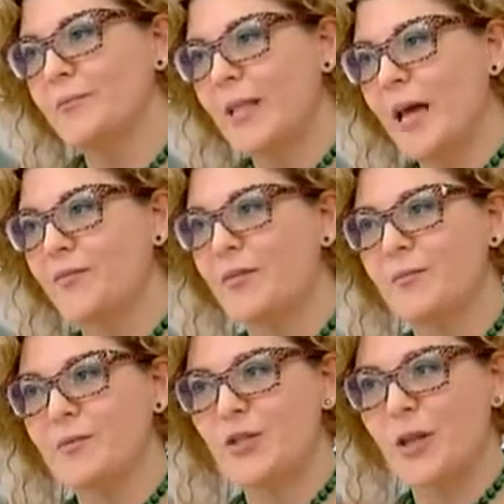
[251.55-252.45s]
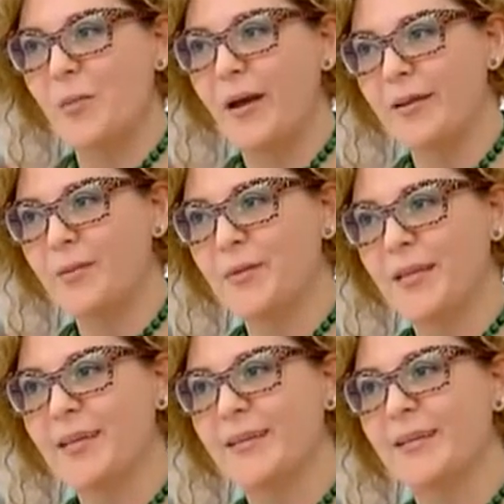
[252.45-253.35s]
بتعرفي المجتمع
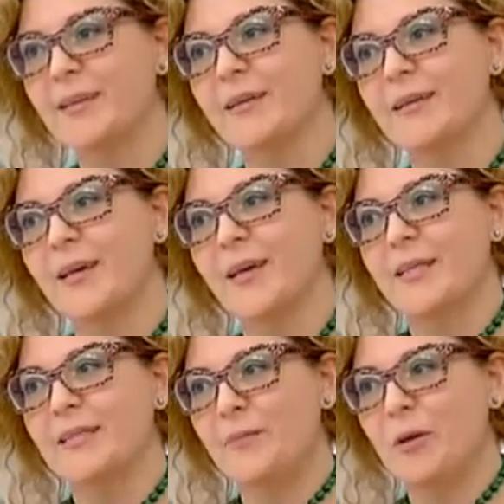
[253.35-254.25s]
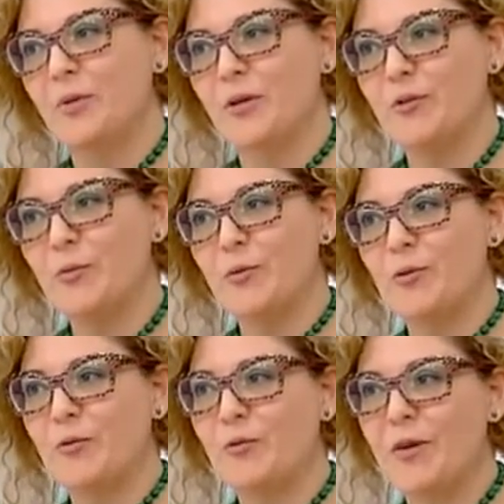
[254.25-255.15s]
اللبناني دائما بيعتبروا
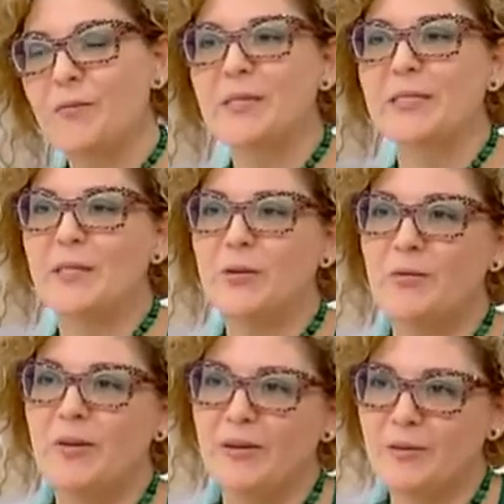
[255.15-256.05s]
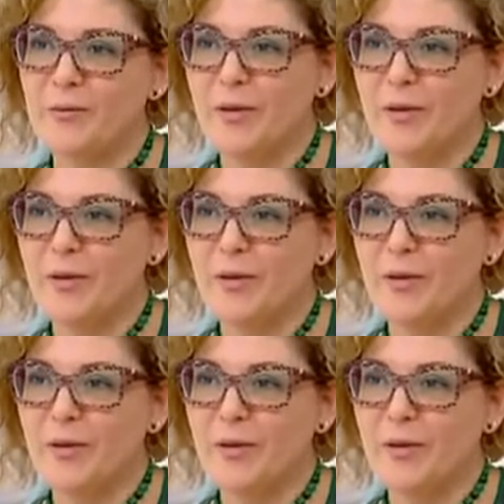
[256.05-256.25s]
انه الفارماسي وال